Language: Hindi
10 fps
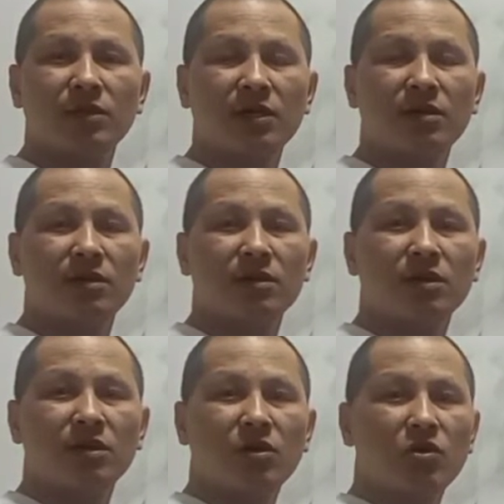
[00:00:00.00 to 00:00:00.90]
है ना
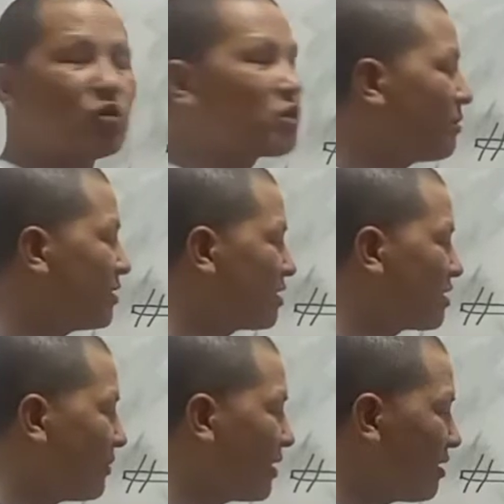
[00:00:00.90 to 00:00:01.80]
उसके बाद
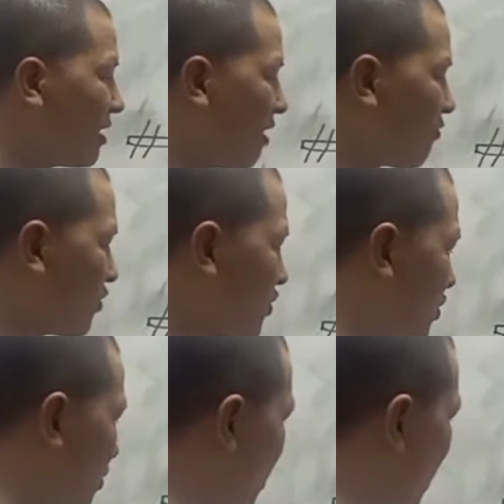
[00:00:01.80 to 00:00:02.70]
जितना भी आपको
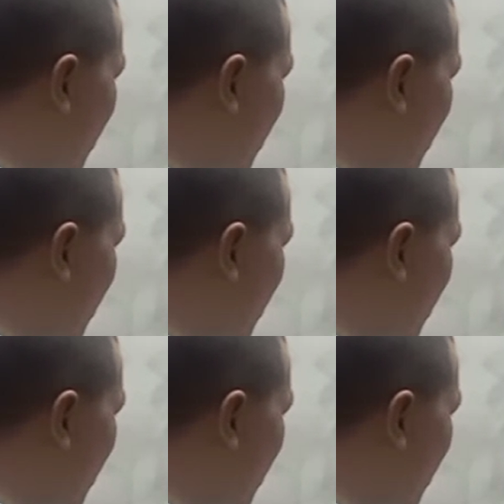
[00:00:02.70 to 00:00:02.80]
जो